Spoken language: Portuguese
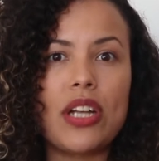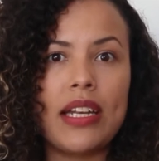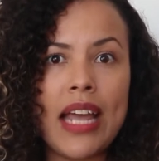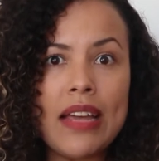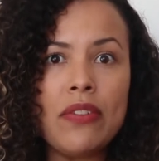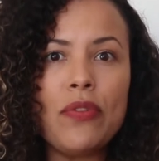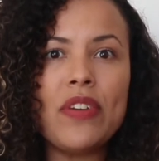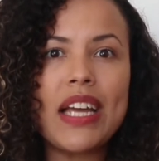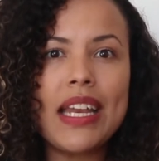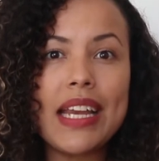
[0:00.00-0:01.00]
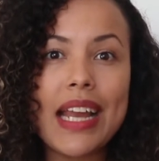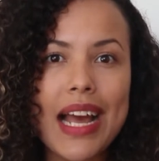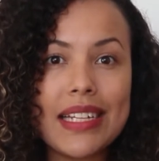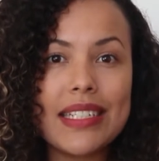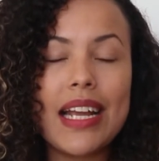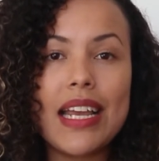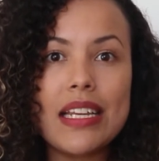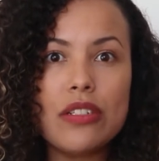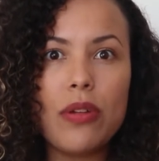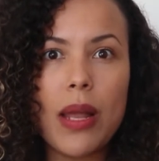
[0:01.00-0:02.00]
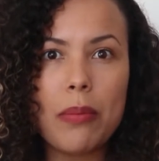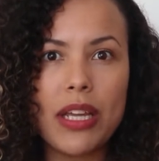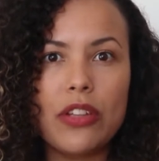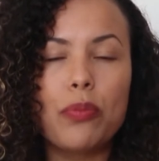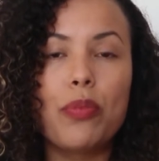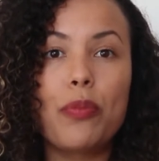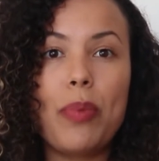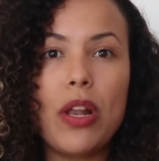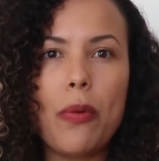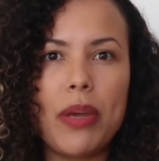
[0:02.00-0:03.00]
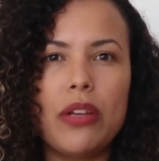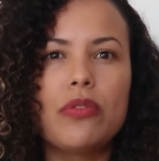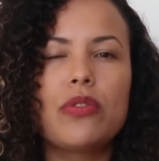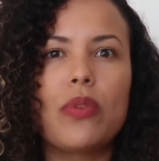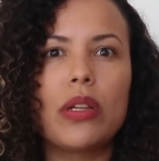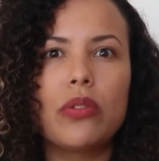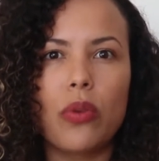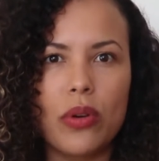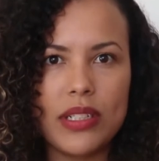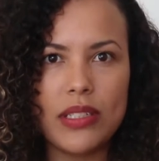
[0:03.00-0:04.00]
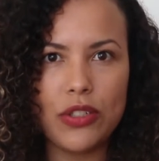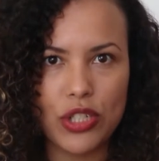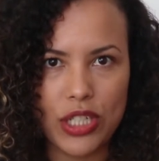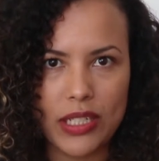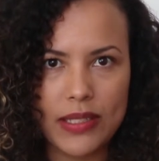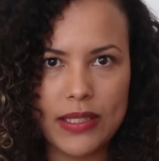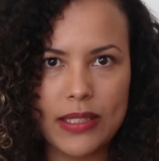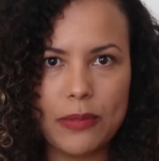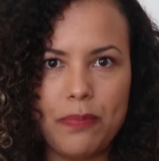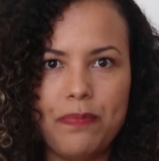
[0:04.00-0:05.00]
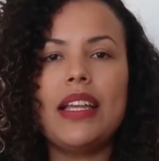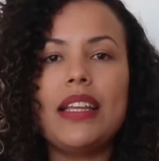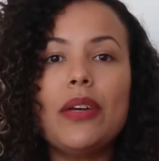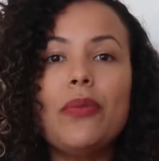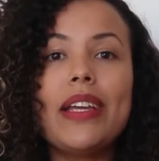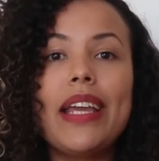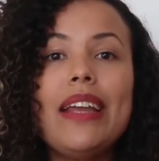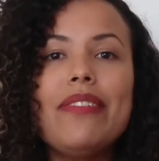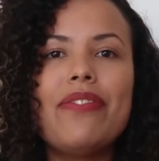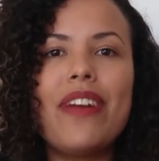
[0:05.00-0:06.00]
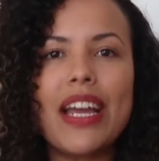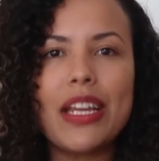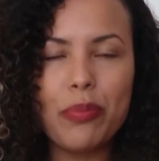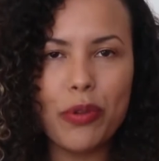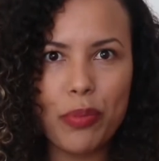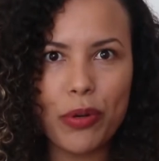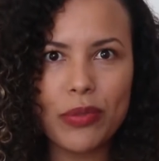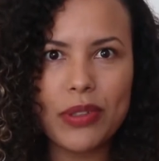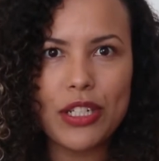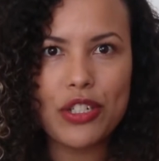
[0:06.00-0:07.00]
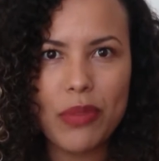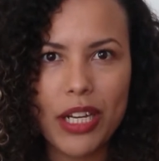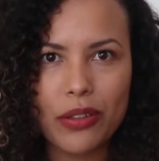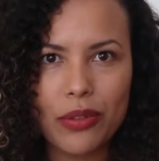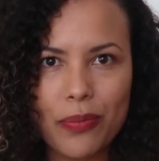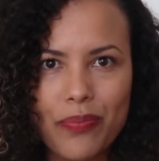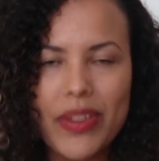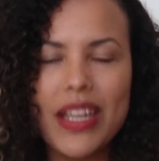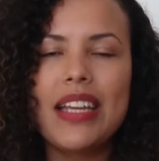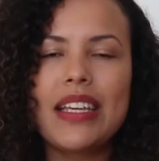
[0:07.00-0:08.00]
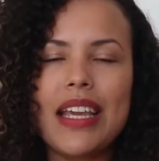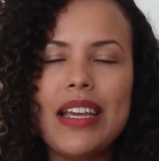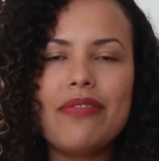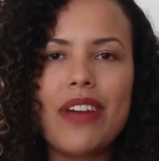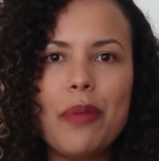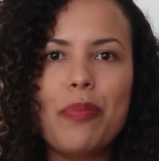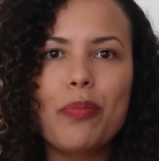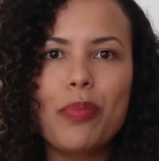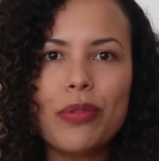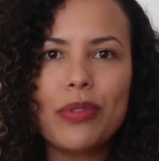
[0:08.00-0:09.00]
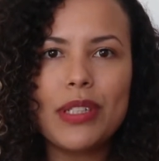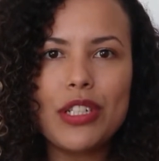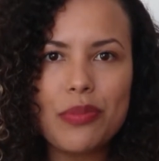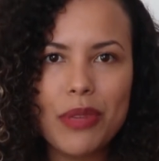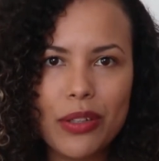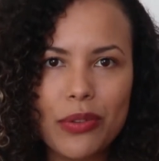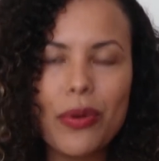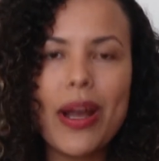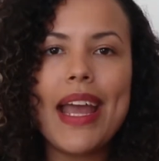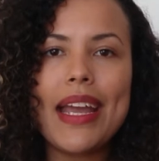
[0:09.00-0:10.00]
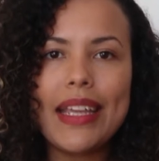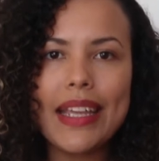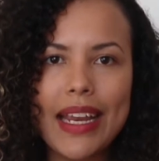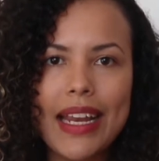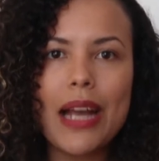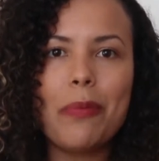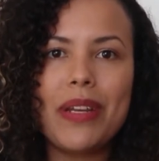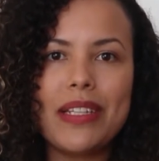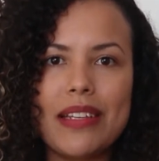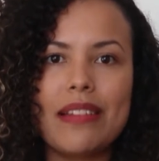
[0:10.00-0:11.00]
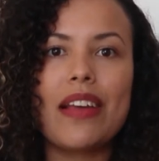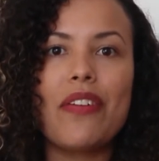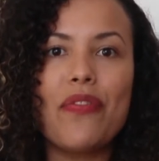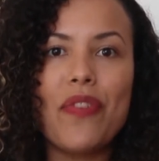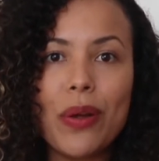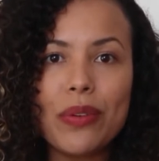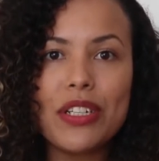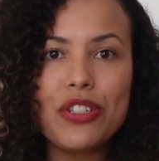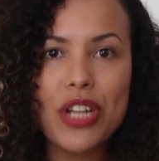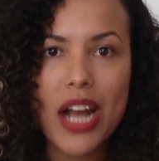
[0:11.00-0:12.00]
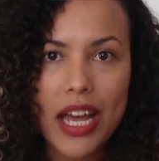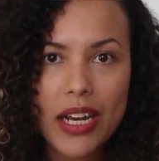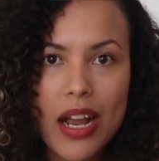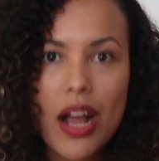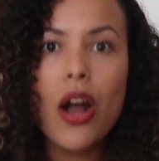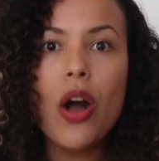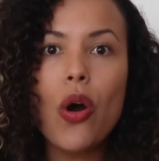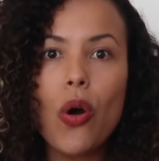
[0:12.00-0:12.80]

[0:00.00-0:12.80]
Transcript: já deve ficar em casa em isolamento por pelo menos 14 dias. Então, quem vai para o pronto atendimento? Quem vai para o pronto atendimento é quem apresenta falta de ar